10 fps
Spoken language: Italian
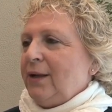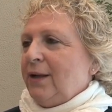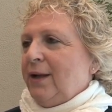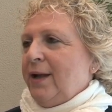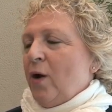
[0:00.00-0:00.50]

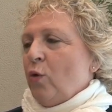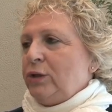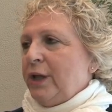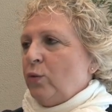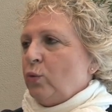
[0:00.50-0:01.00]
Eh,
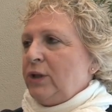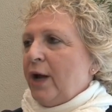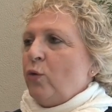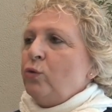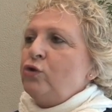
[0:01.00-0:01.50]

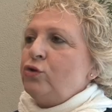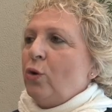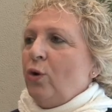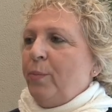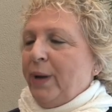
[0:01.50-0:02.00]
ottenuta non
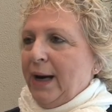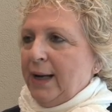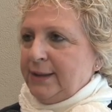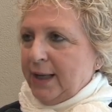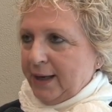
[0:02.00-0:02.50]
solo per
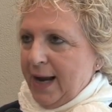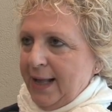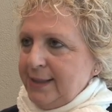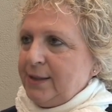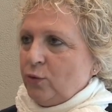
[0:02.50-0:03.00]

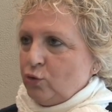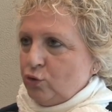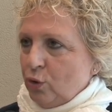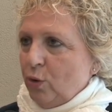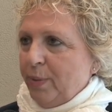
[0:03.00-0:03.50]
l'alternanza,
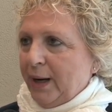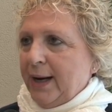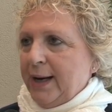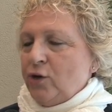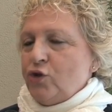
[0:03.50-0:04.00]
non solo per
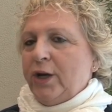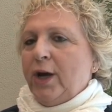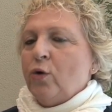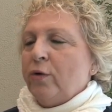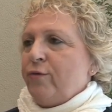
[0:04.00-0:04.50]
la
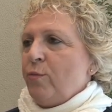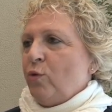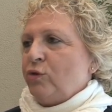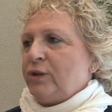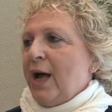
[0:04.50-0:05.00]
legge Golfo
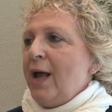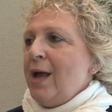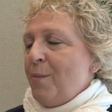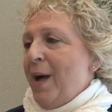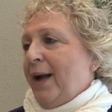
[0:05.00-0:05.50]
Mosca,
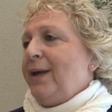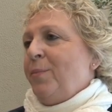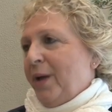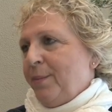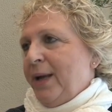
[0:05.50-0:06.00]
ma
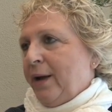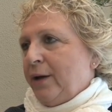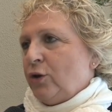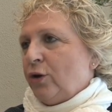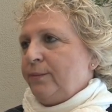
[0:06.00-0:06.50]
anche per
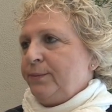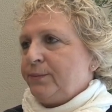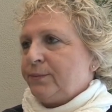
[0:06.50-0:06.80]
merito.